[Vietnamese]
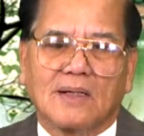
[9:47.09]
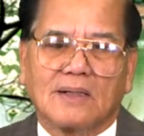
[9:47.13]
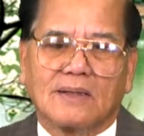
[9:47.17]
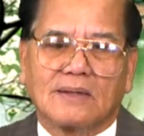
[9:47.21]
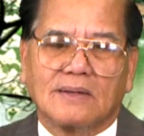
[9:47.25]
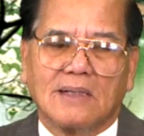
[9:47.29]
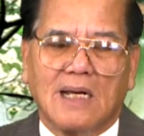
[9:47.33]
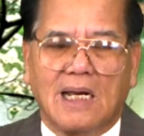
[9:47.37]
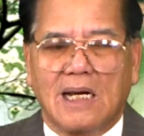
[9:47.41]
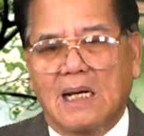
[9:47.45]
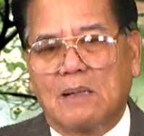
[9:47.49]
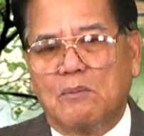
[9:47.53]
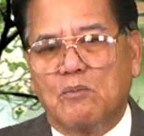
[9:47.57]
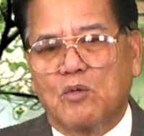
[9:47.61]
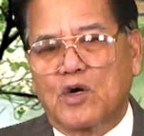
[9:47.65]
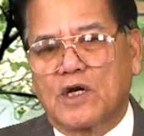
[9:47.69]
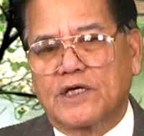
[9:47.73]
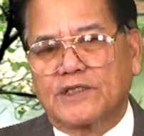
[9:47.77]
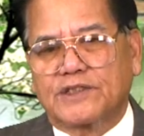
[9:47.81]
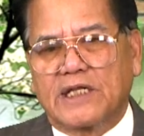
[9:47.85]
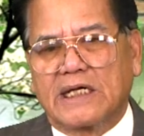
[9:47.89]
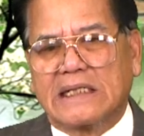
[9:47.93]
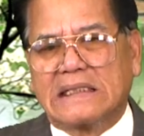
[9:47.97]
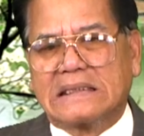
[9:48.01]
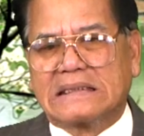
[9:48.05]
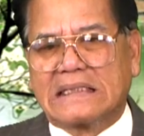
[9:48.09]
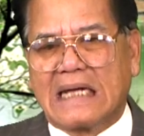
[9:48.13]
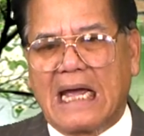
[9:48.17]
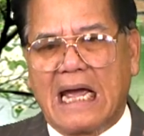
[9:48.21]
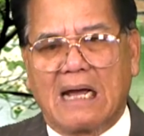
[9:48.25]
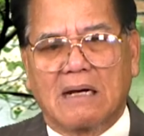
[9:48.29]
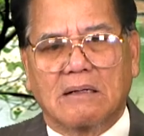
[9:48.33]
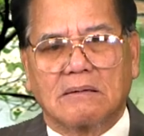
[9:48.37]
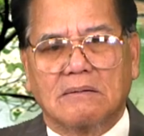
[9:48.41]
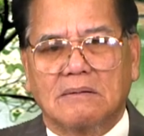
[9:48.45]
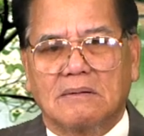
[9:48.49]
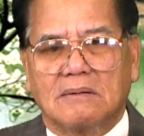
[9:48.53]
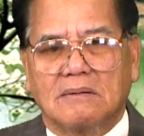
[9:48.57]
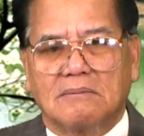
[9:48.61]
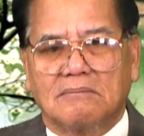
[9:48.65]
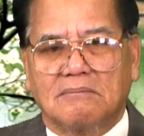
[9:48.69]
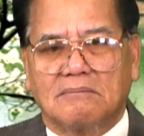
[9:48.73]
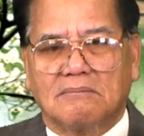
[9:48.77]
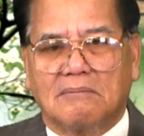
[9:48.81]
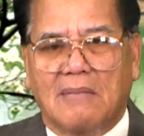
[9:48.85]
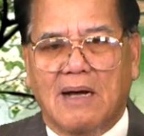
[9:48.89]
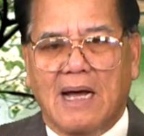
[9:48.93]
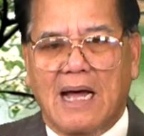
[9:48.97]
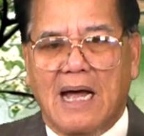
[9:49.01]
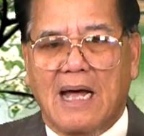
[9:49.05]
Đây là một cái tình trạng
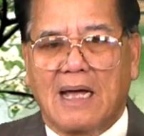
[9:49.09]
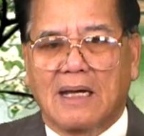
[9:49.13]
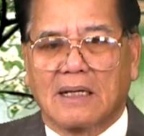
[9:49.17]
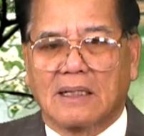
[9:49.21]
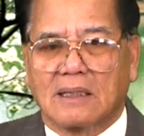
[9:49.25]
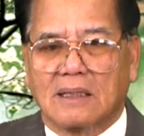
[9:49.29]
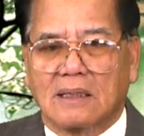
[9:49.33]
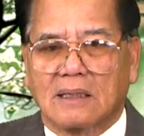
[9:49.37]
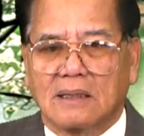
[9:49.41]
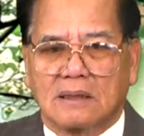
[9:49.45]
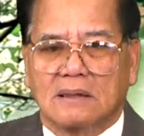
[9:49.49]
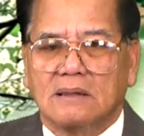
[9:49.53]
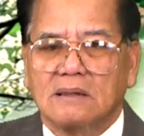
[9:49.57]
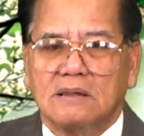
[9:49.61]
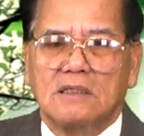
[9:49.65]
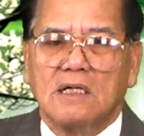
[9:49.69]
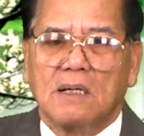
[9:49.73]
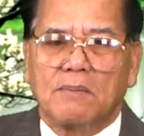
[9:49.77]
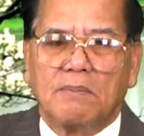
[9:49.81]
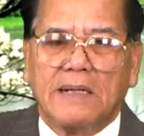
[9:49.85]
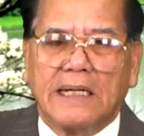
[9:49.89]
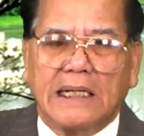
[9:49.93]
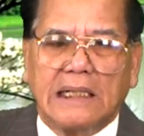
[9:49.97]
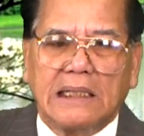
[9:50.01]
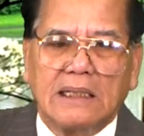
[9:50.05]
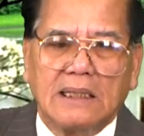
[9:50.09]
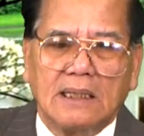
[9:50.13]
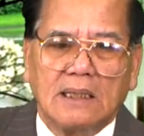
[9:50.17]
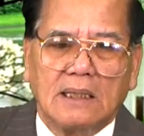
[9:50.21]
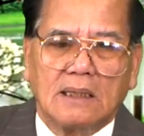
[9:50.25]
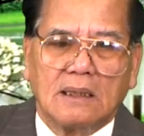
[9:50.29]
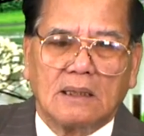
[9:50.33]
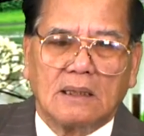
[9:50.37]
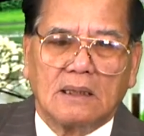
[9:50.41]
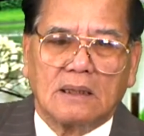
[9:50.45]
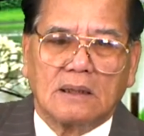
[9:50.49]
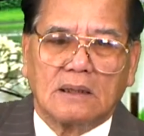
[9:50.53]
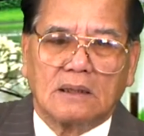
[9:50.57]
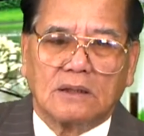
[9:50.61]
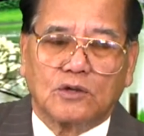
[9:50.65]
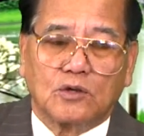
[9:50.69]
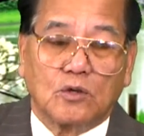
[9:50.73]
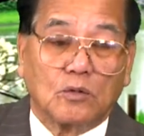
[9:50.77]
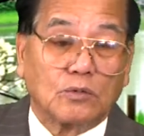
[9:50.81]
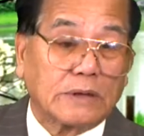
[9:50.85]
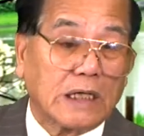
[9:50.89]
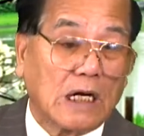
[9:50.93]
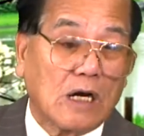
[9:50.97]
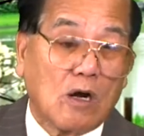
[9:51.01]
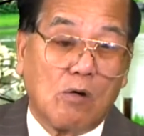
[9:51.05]
mà nước Mỹ
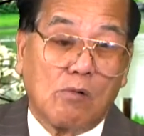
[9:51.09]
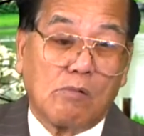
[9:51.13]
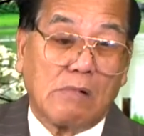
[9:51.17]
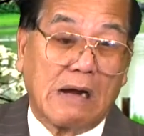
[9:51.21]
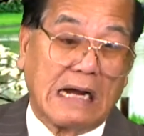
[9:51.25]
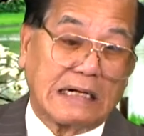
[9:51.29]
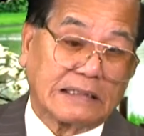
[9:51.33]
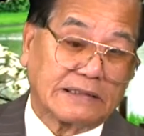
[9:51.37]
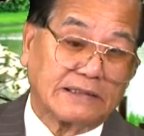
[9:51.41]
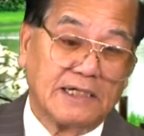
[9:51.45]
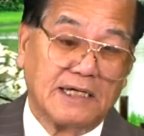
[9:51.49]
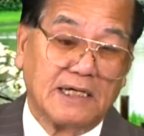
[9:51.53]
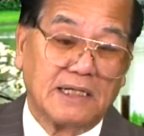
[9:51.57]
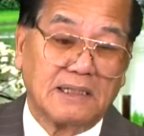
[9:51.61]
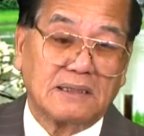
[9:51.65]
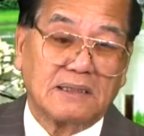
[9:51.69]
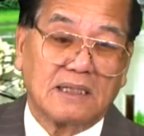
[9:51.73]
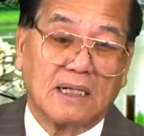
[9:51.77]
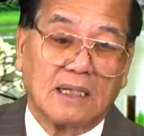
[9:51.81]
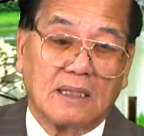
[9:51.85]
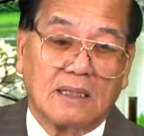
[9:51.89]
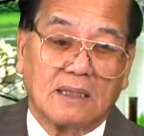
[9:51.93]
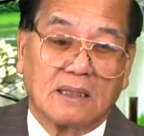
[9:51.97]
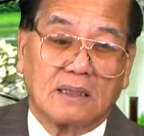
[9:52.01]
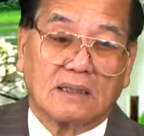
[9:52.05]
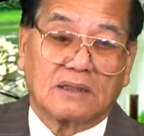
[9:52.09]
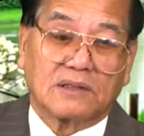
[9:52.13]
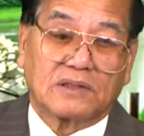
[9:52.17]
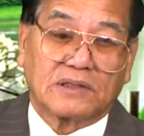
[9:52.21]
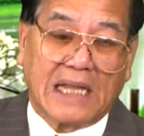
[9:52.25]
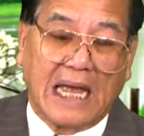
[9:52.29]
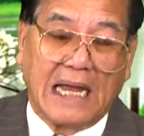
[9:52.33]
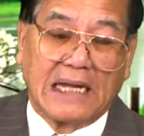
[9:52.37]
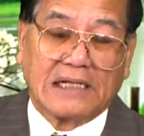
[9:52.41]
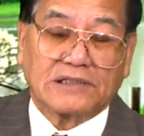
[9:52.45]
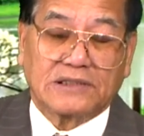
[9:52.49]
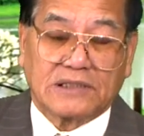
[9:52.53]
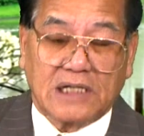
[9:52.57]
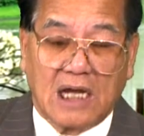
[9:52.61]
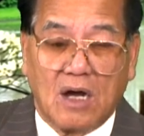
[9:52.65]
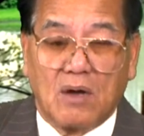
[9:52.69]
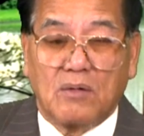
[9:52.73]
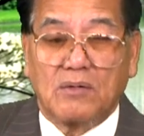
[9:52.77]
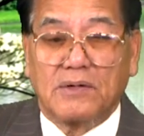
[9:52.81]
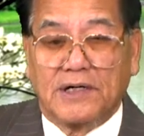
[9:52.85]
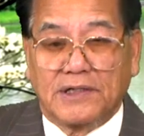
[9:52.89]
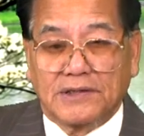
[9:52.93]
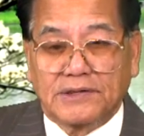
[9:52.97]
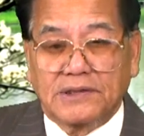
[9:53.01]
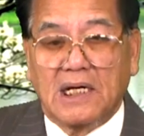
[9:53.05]
chúng ta không ngạc nhiên tại sao
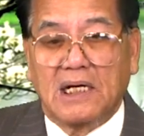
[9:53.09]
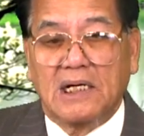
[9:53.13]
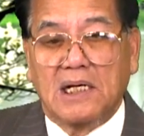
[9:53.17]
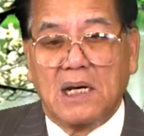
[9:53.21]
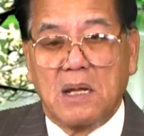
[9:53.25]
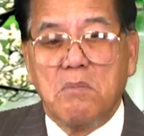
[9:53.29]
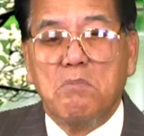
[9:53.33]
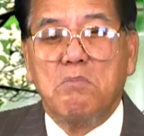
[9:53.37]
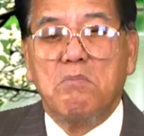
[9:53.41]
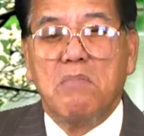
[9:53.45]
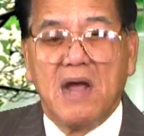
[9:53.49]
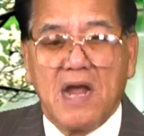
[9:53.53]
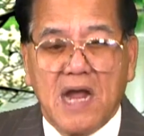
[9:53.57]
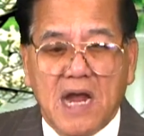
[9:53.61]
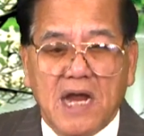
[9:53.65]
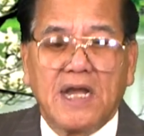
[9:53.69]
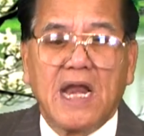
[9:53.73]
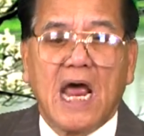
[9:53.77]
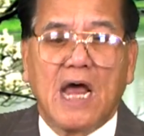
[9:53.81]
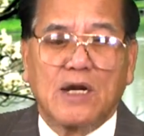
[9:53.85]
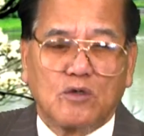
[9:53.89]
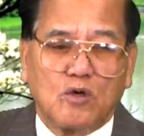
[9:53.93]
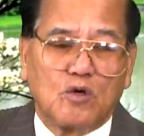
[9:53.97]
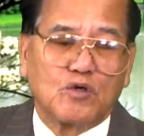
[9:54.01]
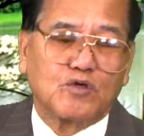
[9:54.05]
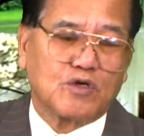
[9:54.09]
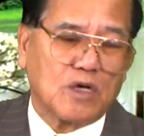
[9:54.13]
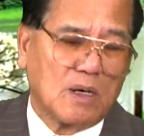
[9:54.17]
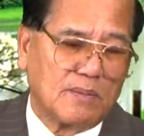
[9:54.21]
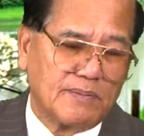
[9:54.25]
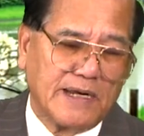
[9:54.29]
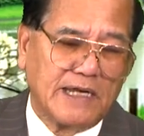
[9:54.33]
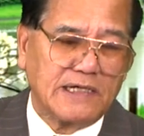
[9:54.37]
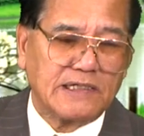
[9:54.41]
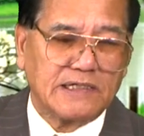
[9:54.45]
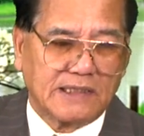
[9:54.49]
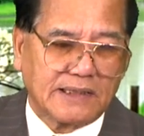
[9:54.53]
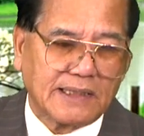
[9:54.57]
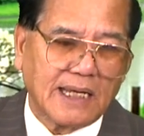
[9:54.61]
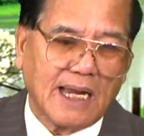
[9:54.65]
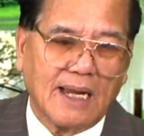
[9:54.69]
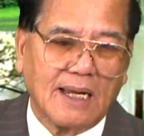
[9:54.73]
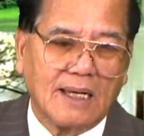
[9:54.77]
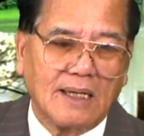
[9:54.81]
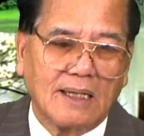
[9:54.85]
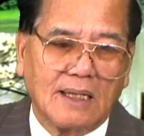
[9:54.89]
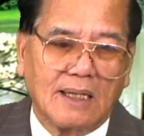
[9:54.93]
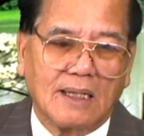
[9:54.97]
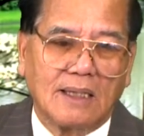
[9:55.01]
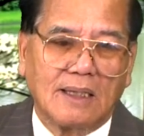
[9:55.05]
người ta lại mê Donald Trump đến như thế.
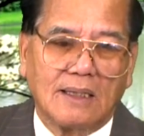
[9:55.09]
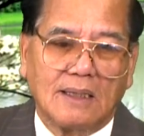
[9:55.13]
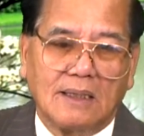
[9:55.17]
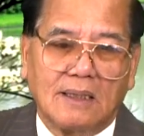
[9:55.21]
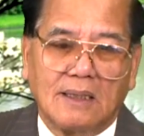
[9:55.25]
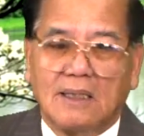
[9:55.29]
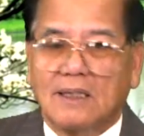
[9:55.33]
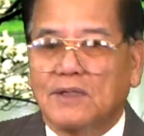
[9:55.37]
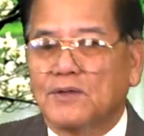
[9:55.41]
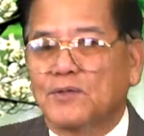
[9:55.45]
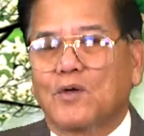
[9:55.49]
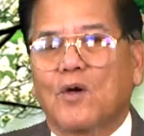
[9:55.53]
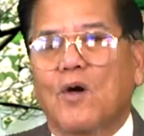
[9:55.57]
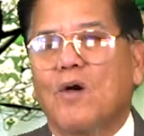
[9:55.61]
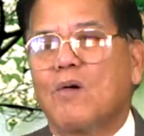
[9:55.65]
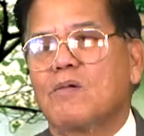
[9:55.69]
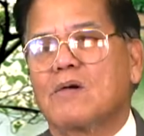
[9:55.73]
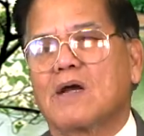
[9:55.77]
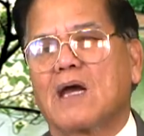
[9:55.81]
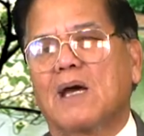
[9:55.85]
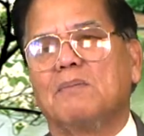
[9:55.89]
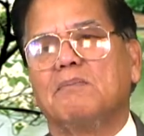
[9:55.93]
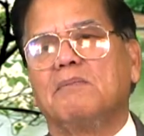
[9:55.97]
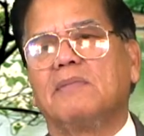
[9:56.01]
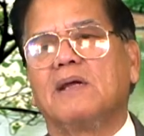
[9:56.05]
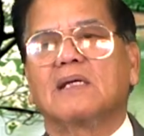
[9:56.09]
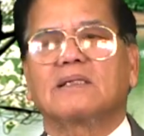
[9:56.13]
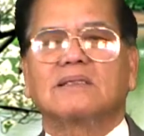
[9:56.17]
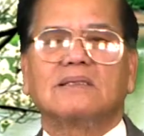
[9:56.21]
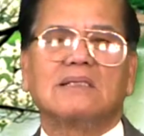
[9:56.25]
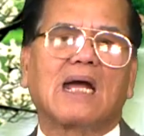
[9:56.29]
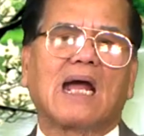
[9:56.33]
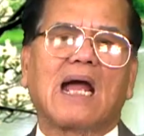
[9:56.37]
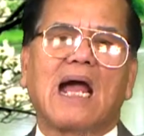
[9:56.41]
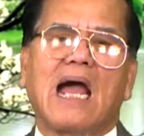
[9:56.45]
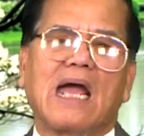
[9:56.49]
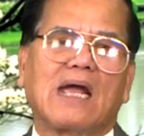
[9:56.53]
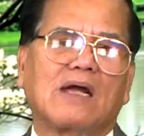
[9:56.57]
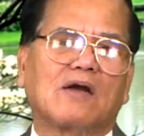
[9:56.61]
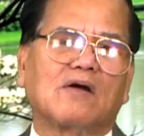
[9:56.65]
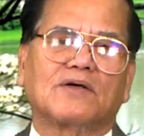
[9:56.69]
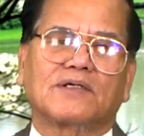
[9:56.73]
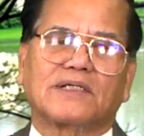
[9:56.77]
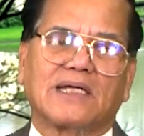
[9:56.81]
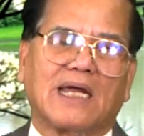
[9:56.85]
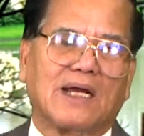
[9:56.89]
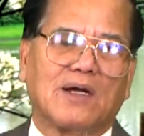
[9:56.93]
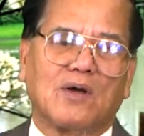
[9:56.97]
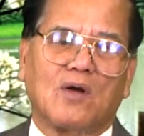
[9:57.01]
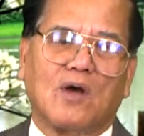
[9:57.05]
Tôi không cần biết những ai có
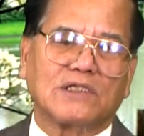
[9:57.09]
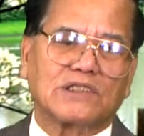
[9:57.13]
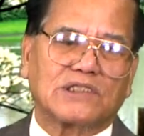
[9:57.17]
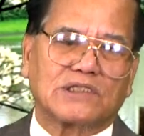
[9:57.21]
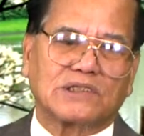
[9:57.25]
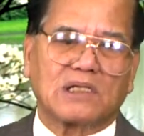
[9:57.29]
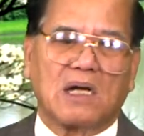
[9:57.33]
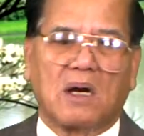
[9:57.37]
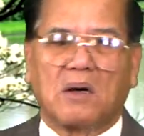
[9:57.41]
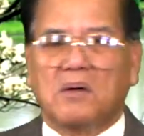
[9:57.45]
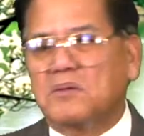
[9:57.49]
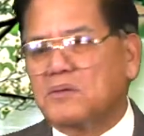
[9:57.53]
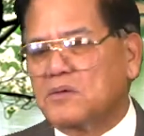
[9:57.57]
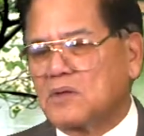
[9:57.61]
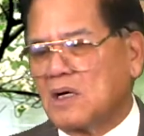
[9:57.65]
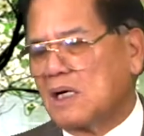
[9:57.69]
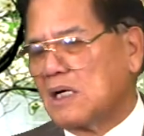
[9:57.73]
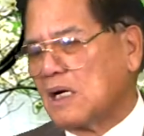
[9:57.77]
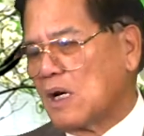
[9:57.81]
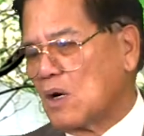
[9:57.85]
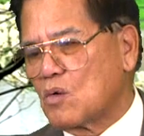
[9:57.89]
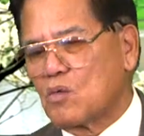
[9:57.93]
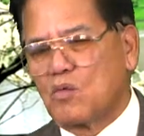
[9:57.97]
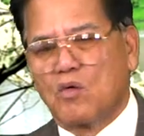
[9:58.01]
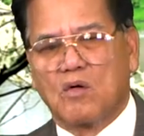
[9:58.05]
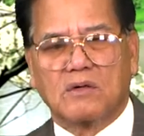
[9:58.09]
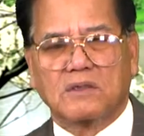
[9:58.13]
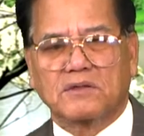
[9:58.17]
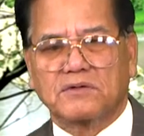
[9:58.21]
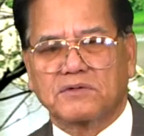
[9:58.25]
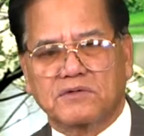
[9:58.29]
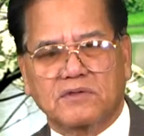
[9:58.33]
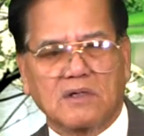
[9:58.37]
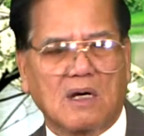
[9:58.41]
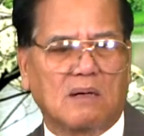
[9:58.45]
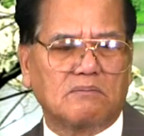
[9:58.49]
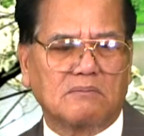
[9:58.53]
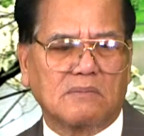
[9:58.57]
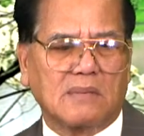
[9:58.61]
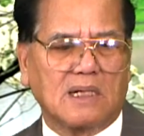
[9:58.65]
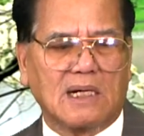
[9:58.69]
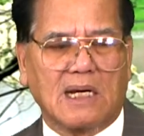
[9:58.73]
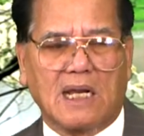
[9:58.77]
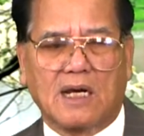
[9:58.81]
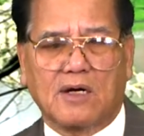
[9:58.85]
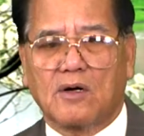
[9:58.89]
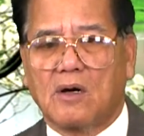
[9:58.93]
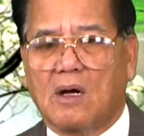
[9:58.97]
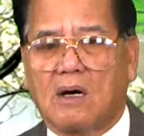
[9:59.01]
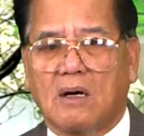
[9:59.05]
thể nói xấu, nói là cuồng Trump hay
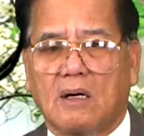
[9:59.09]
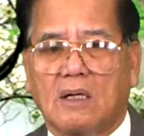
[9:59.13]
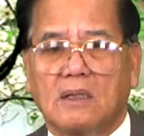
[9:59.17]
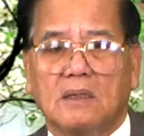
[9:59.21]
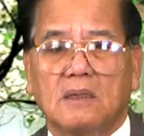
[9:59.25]
là nọ.